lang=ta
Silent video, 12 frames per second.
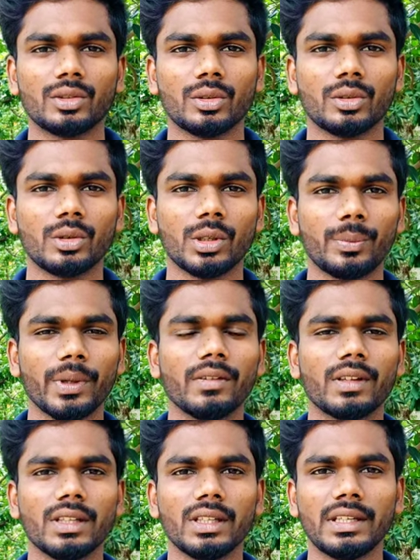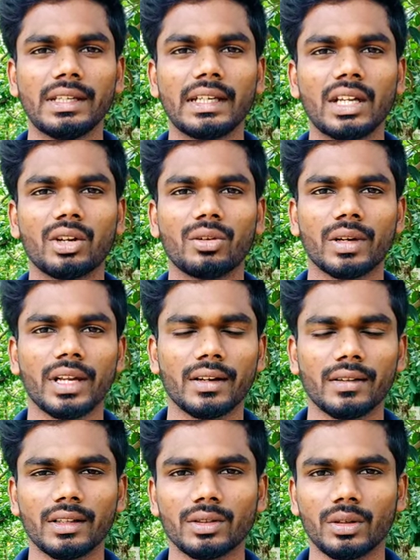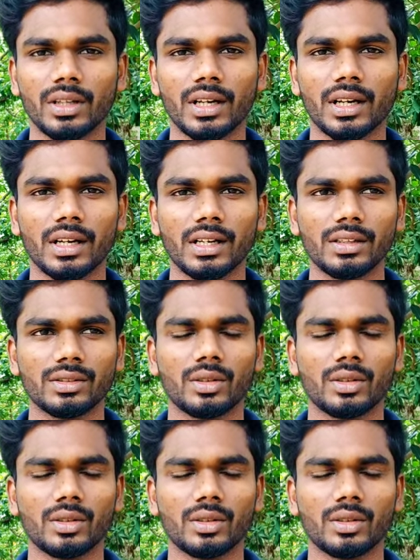ஸோ இப்பயும் வந்து இன்டர்வியூ டேட் வந்து சொல்லியிருக்காங்க